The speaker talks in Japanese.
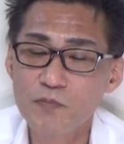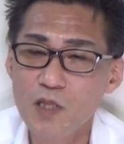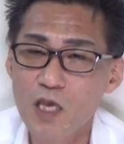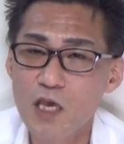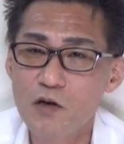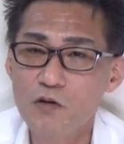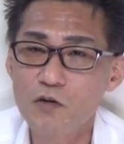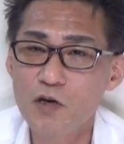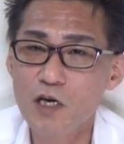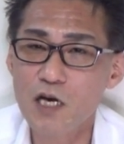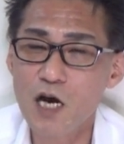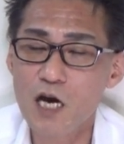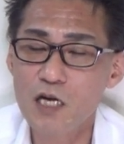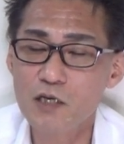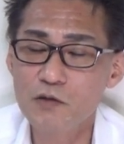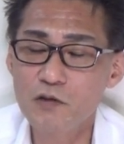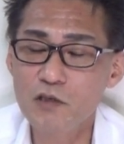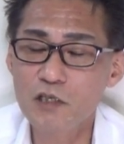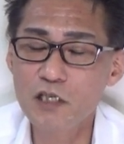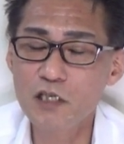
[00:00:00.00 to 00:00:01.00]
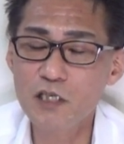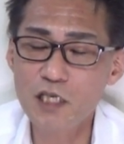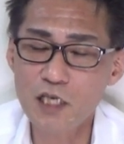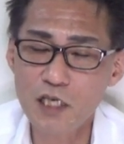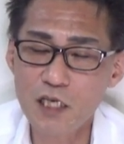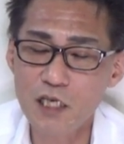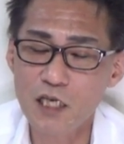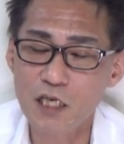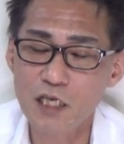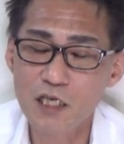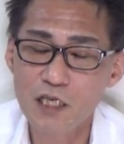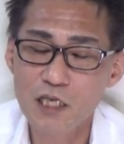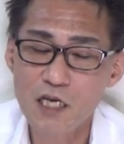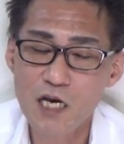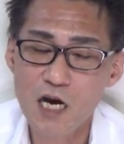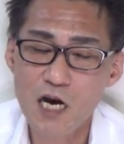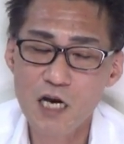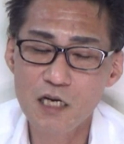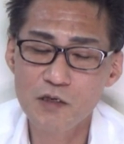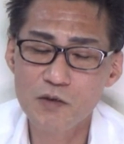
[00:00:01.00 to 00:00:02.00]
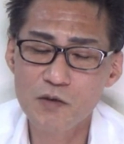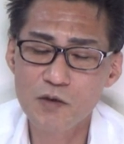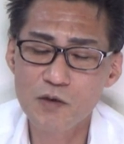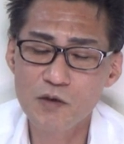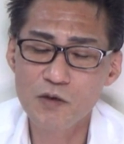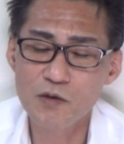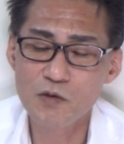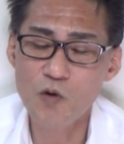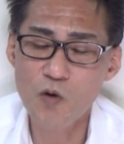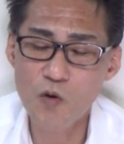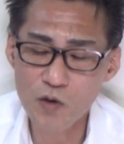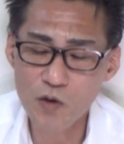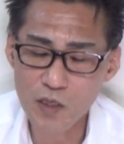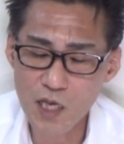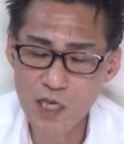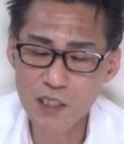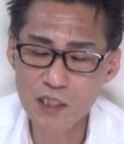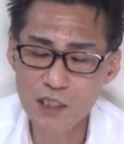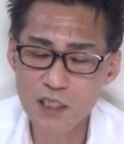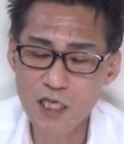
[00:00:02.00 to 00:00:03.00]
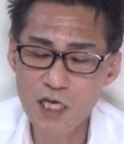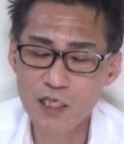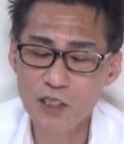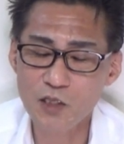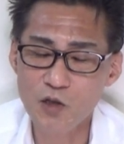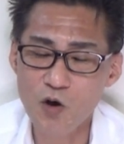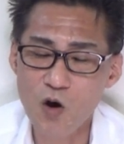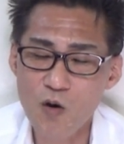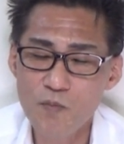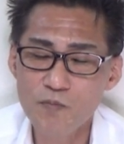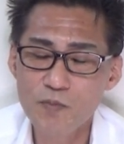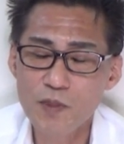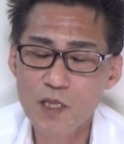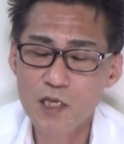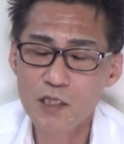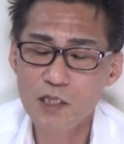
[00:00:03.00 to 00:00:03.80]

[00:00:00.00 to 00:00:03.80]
えー、これ、あの、区に、あの貢献した人、